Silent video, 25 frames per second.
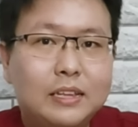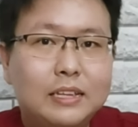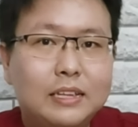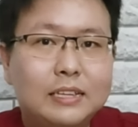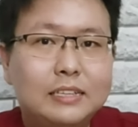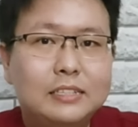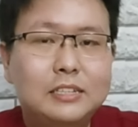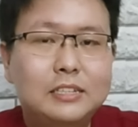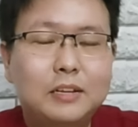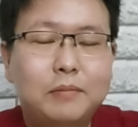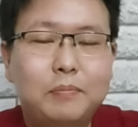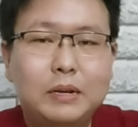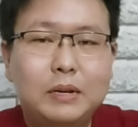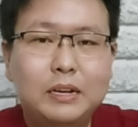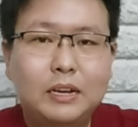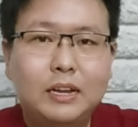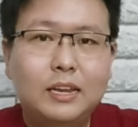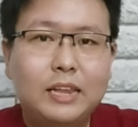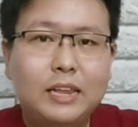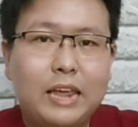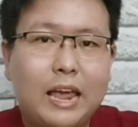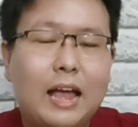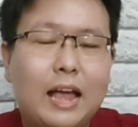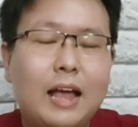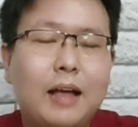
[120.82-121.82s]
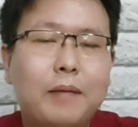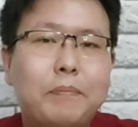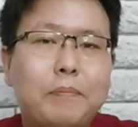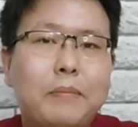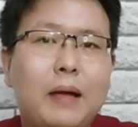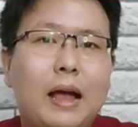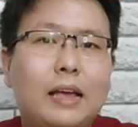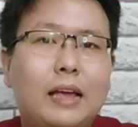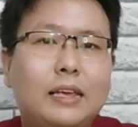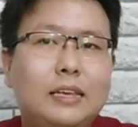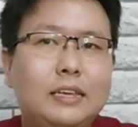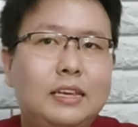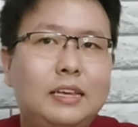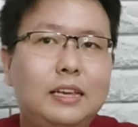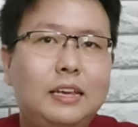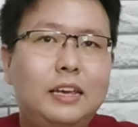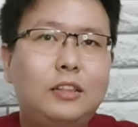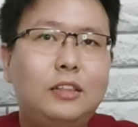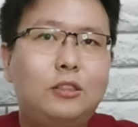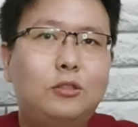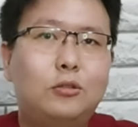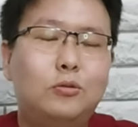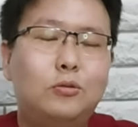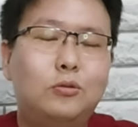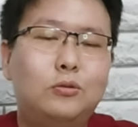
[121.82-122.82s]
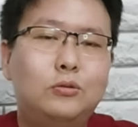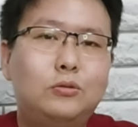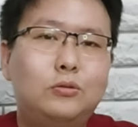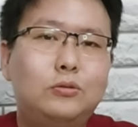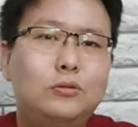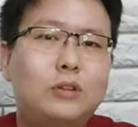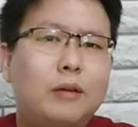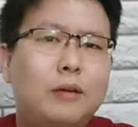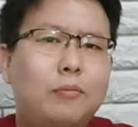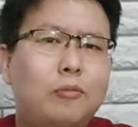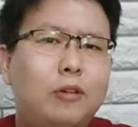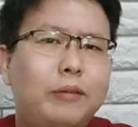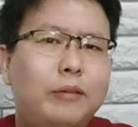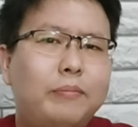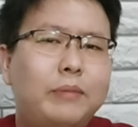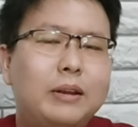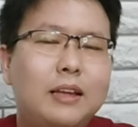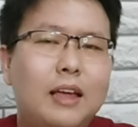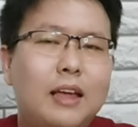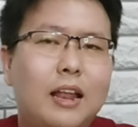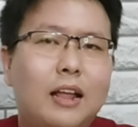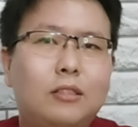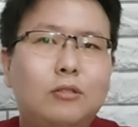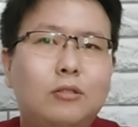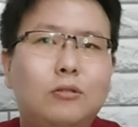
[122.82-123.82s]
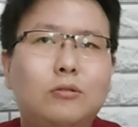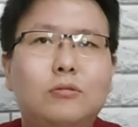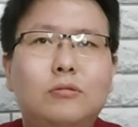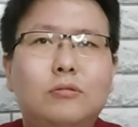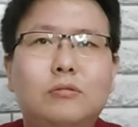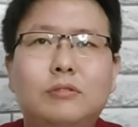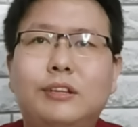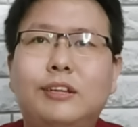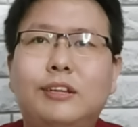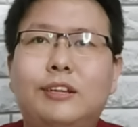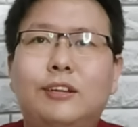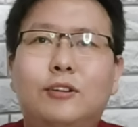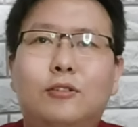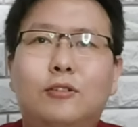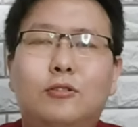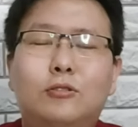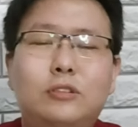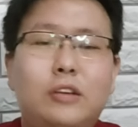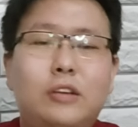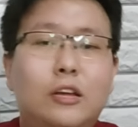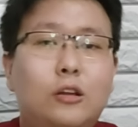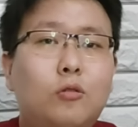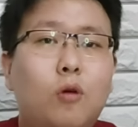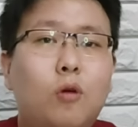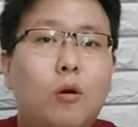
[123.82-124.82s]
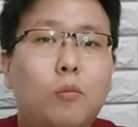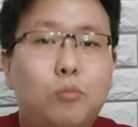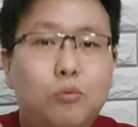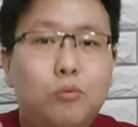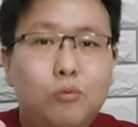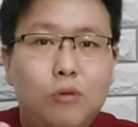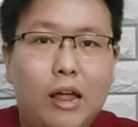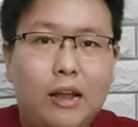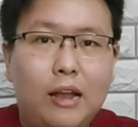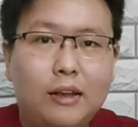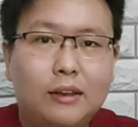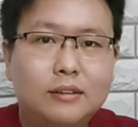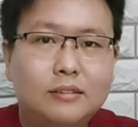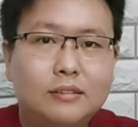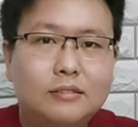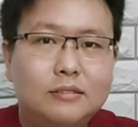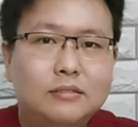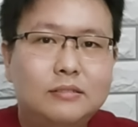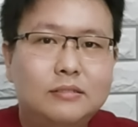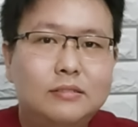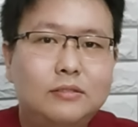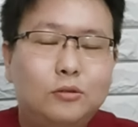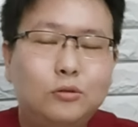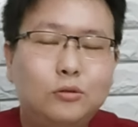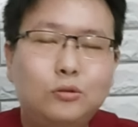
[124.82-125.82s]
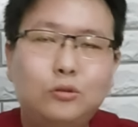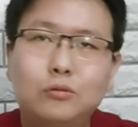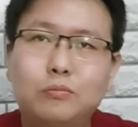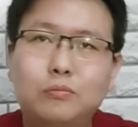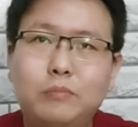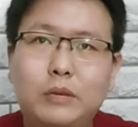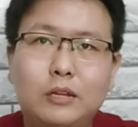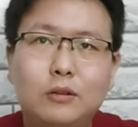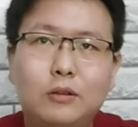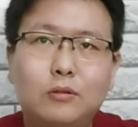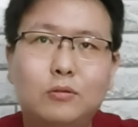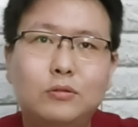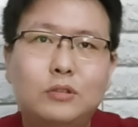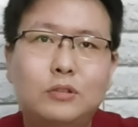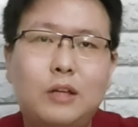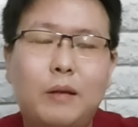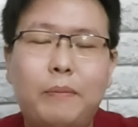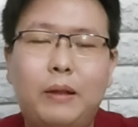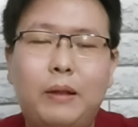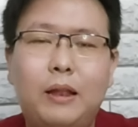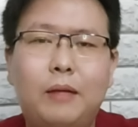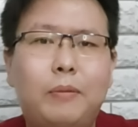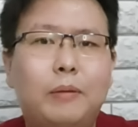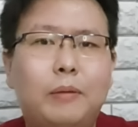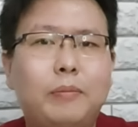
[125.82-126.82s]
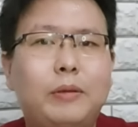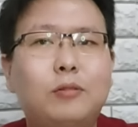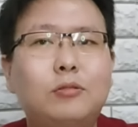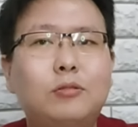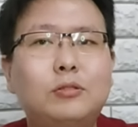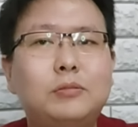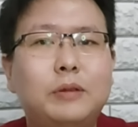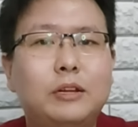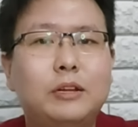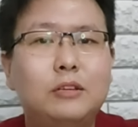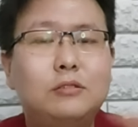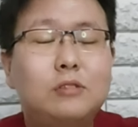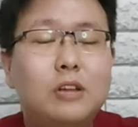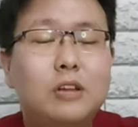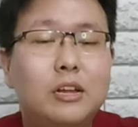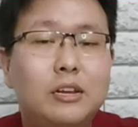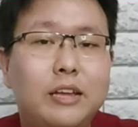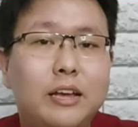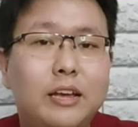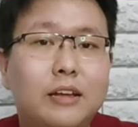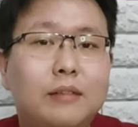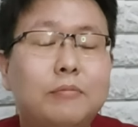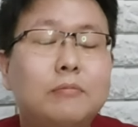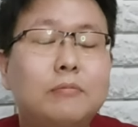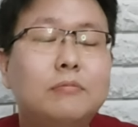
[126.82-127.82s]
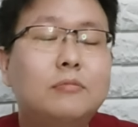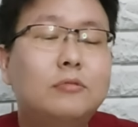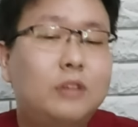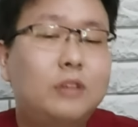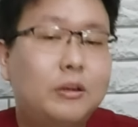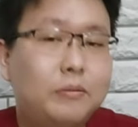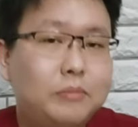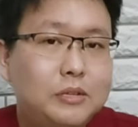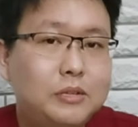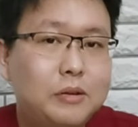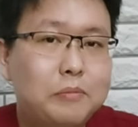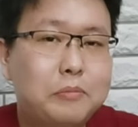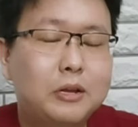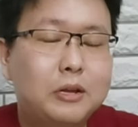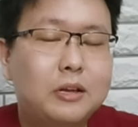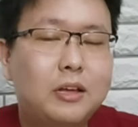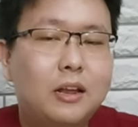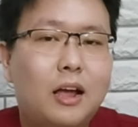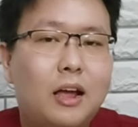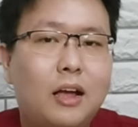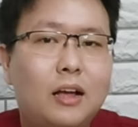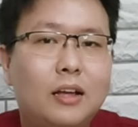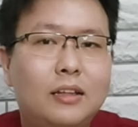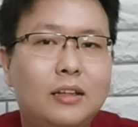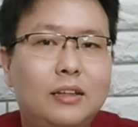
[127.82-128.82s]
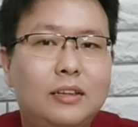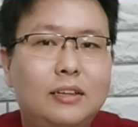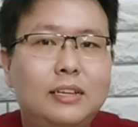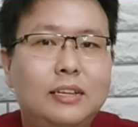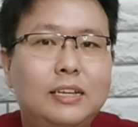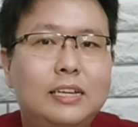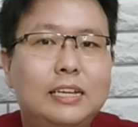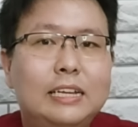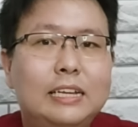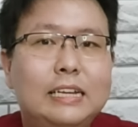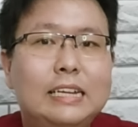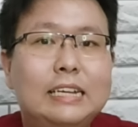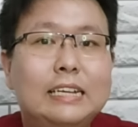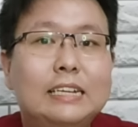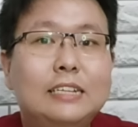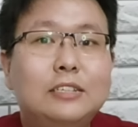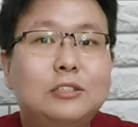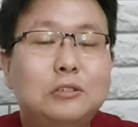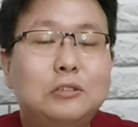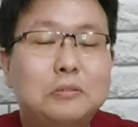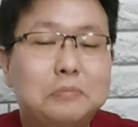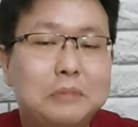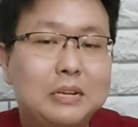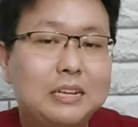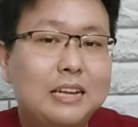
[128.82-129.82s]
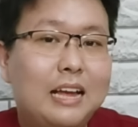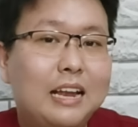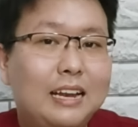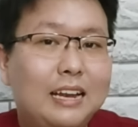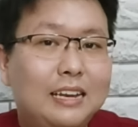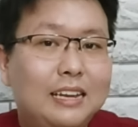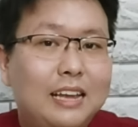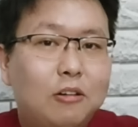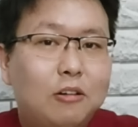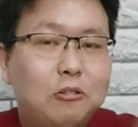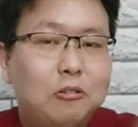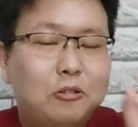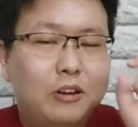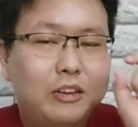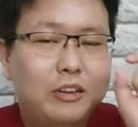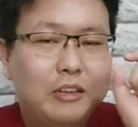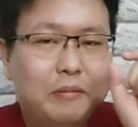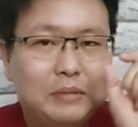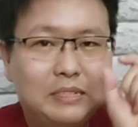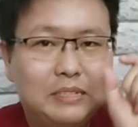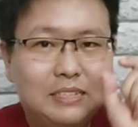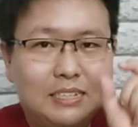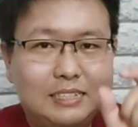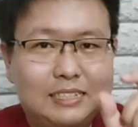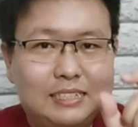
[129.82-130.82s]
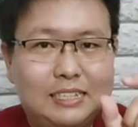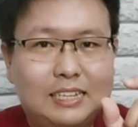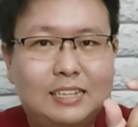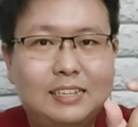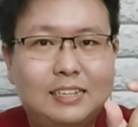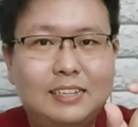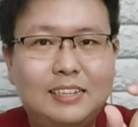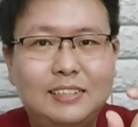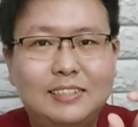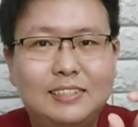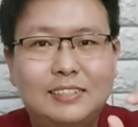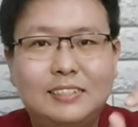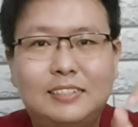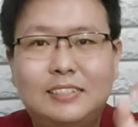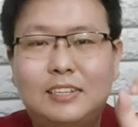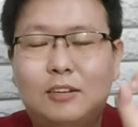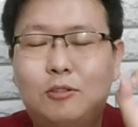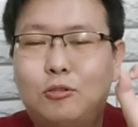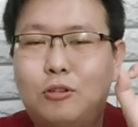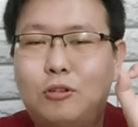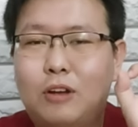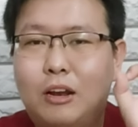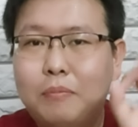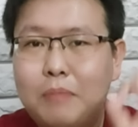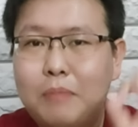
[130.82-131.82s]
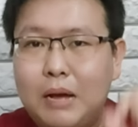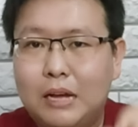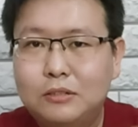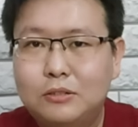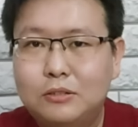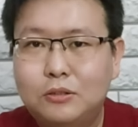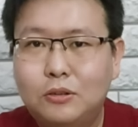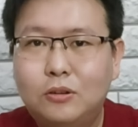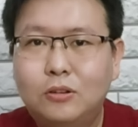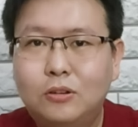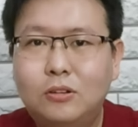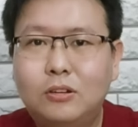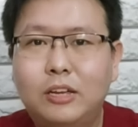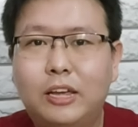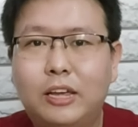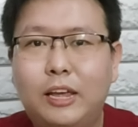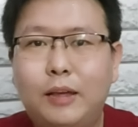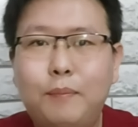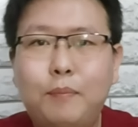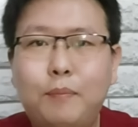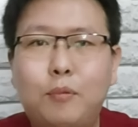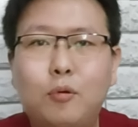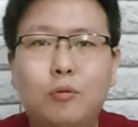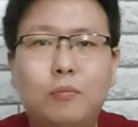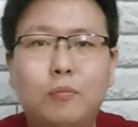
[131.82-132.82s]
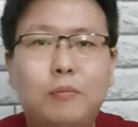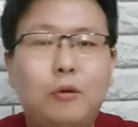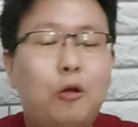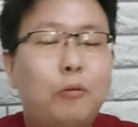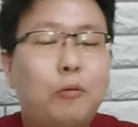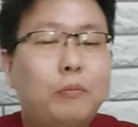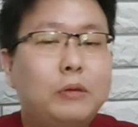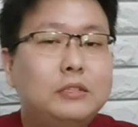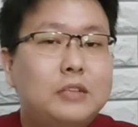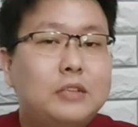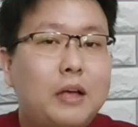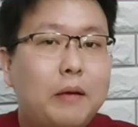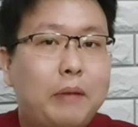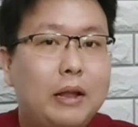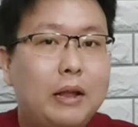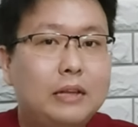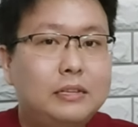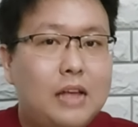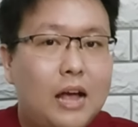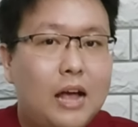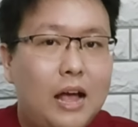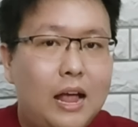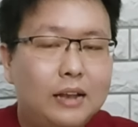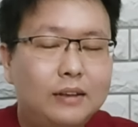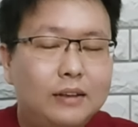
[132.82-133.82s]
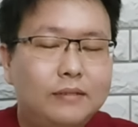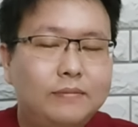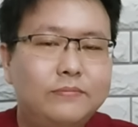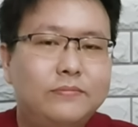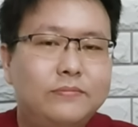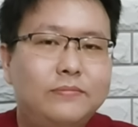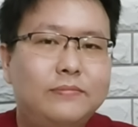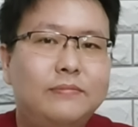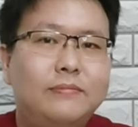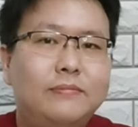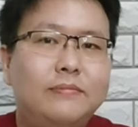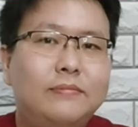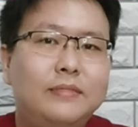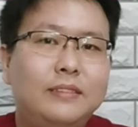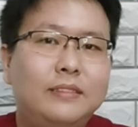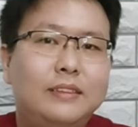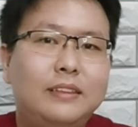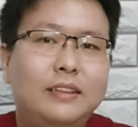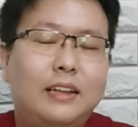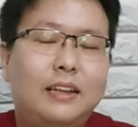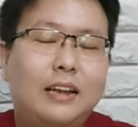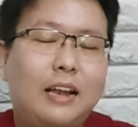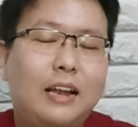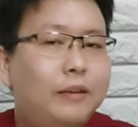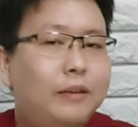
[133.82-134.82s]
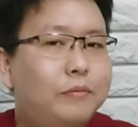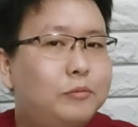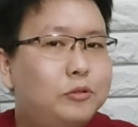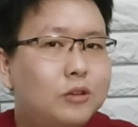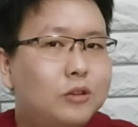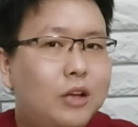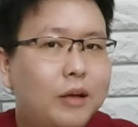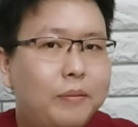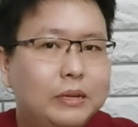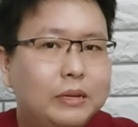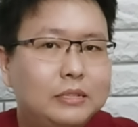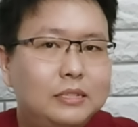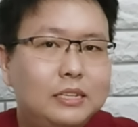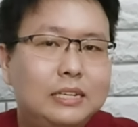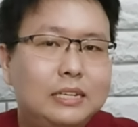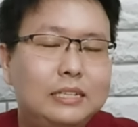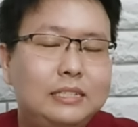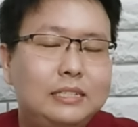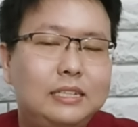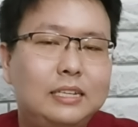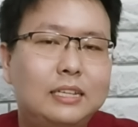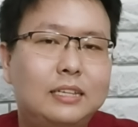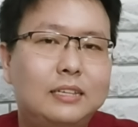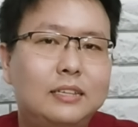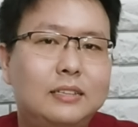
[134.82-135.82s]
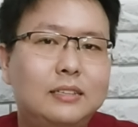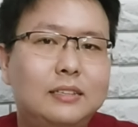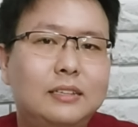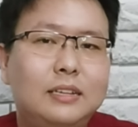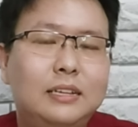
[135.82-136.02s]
Sebenarnya bayi itu sudah mulai bergerak tuh usia 2 bulan. 7 minggu sampai 8 minggu sebenarnya sudah dia udah bisa bergerak. Cuman karena dia ukurannya masih kecil, seukuran bakso, ibu belum bisa merasakan. Rahim juga masih kecil.